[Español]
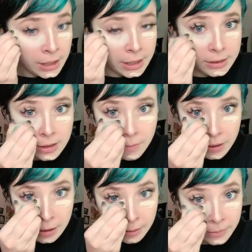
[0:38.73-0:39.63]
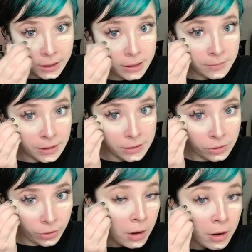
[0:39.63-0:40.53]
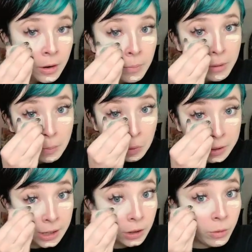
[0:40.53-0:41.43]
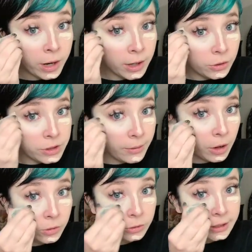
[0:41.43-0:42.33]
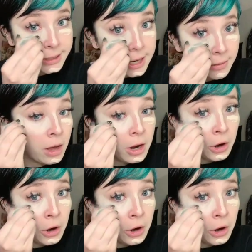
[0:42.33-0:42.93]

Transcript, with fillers: Y siempre era la misma historia. Me ponía el cuerno, se iba con otras chavas,